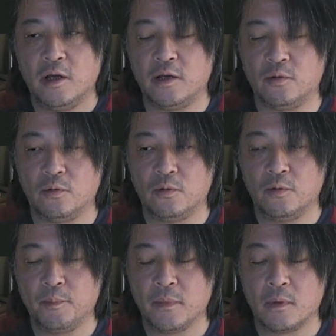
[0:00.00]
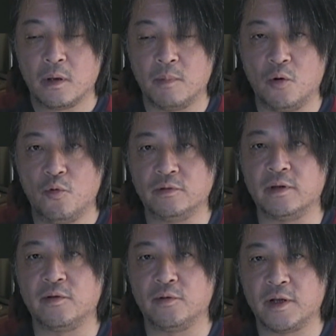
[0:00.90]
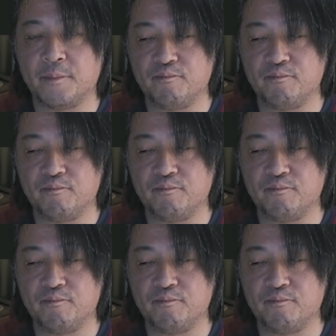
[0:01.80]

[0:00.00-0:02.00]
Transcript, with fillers: えっとまあ、思うんですよね。